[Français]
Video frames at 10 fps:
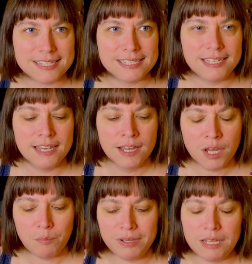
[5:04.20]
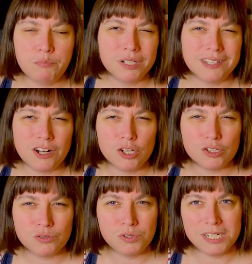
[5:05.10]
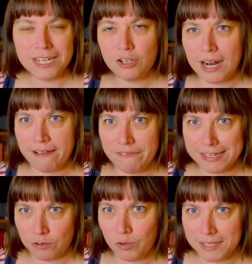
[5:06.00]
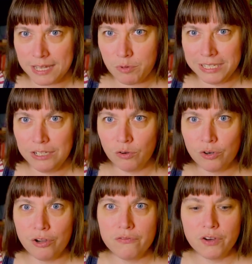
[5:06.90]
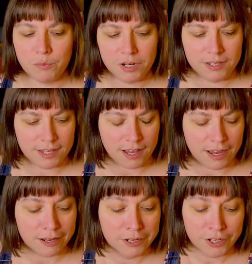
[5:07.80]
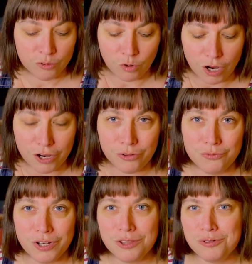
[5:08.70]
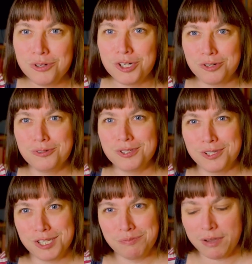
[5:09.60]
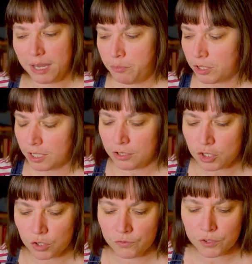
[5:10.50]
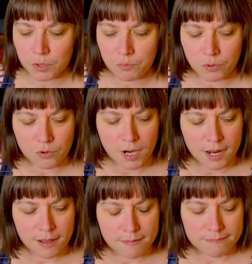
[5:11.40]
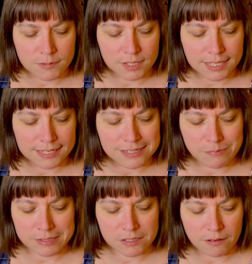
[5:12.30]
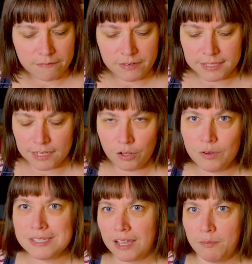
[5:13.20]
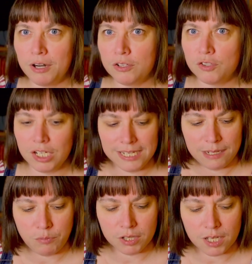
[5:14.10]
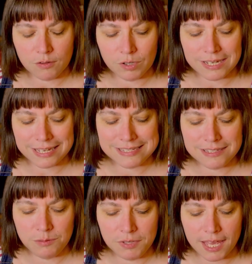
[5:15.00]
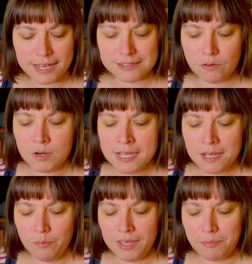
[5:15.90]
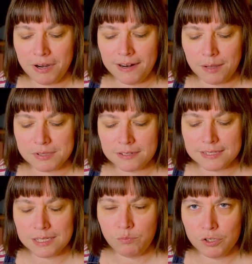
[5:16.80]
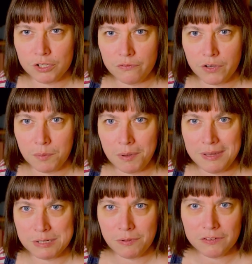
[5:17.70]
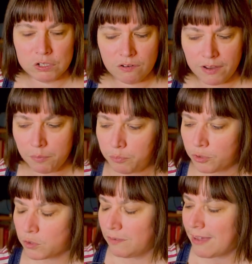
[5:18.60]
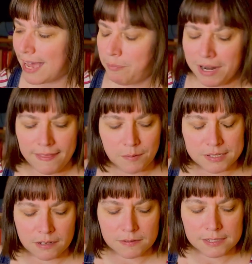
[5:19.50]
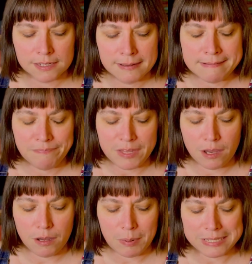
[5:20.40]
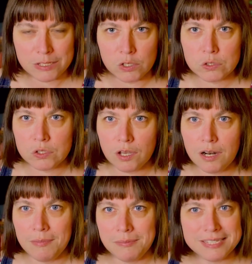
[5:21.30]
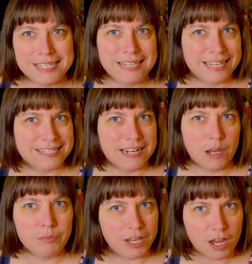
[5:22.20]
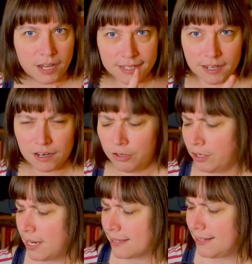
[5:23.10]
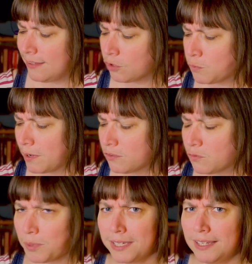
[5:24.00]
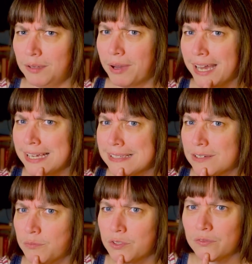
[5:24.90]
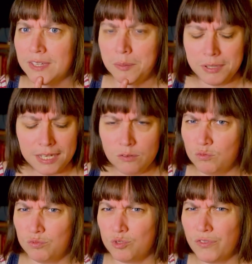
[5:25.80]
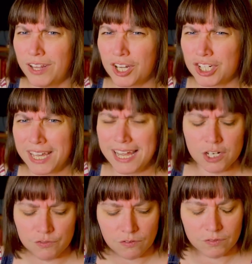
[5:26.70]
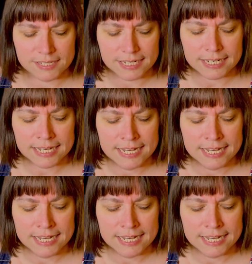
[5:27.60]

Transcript: c'est peut-être pas tant le sujet que la façon dont c'est abordé, donc le format littéraire. Donc, encore une fois, deux choses super importantes. Je trouve ça un peu triste parce qu'en fait, il y en a un c'est vraiment le sujet qui est important, donc les récits d'immigration. Puis appel en absence, c'est plus le format, mais je pense que je vais faire poursuivre appel en absence euh, parce que seul, même s'il est excellent, d'ailleurs, il est dans la sélection, je pense, du prix des libraires, si je me souviens bien, ou gouverneur général, je vais vous le dire.